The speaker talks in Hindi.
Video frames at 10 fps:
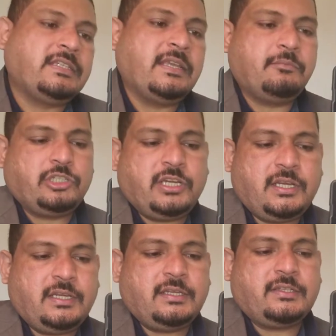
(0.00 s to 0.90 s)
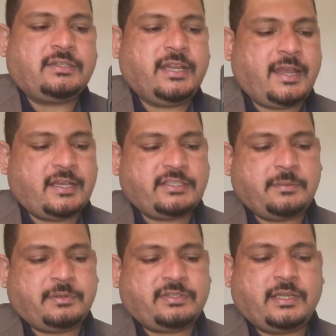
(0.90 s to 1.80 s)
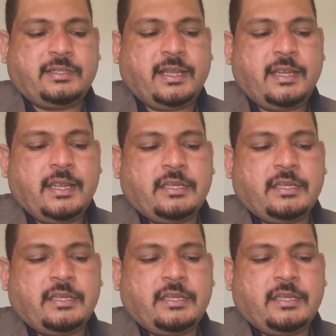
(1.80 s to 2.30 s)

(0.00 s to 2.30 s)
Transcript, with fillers: ये मुझे इस लिहाज से पसंद है